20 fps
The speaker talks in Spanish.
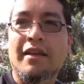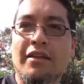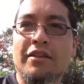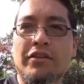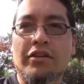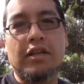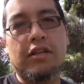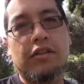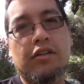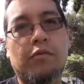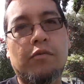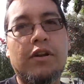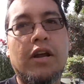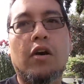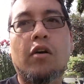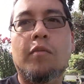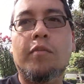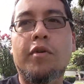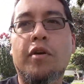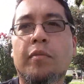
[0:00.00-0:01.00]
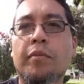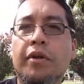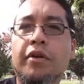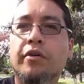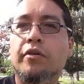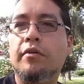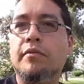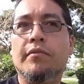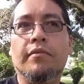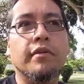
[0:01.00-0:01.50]
no tanto como una GoPro,
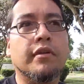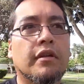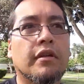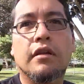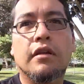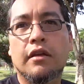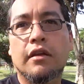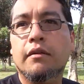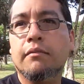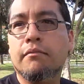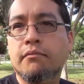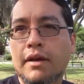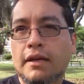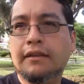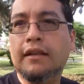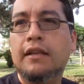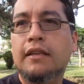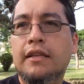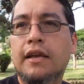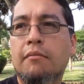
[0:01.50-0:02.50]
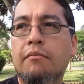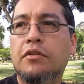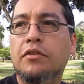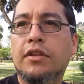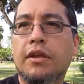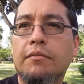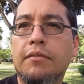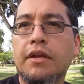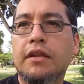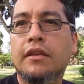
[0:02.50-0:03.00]
pero bastante amplio
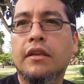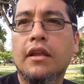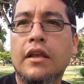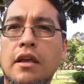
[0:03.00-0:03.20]
también.